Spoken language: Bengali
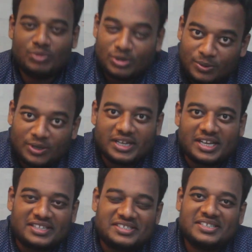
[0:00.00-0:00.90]
মন ভরে
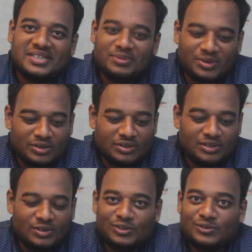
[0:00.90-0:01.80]
খেয়েছি এবং
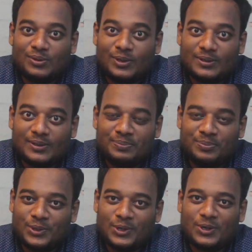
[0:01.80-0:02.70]
লুৎফর
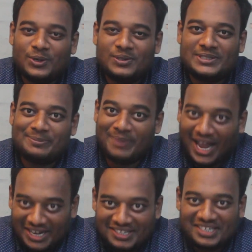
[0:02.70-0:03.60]
পুরো যে
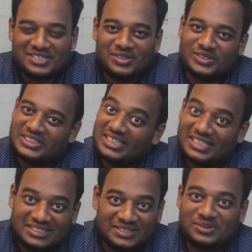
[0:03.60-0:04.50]
বাকেটটা ছিল
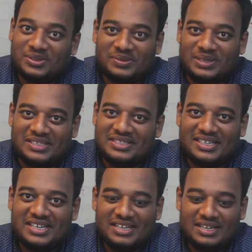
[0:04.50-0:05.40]
সেটাই শেষ করে ফেলেছে
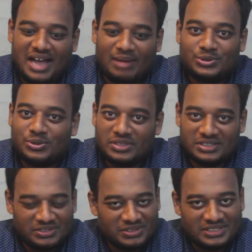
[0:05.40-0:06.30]
আমি শুরুতে
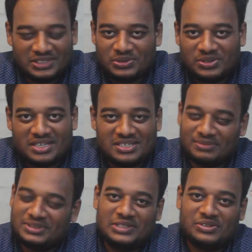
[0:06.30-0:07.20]
যেটুকু
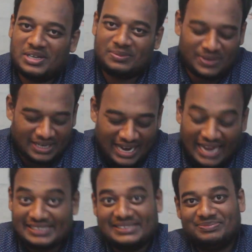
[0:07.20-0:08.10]
নিয়েছিলাম সেটুকু এরপর আর
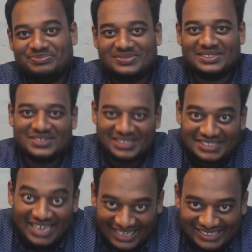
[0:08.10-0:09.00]
খাইনি
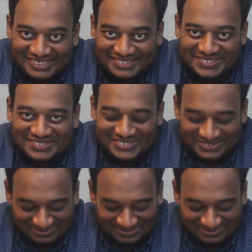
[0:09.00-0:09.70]
ডায়েটে আসছি তো